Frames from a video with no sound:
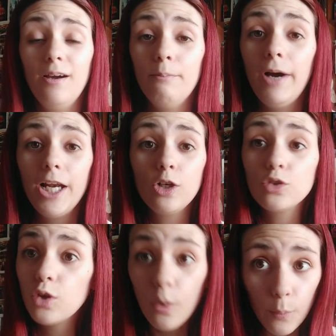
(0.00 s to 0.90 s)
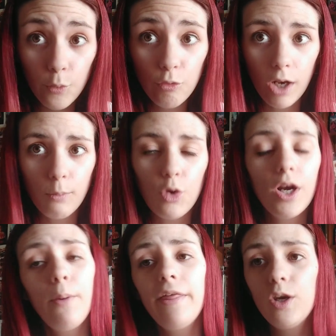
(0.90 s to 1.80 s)
¿vale? No todo el mundo a lo mejor
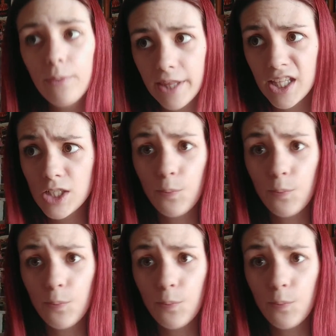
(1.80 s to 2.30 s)
habla de novedades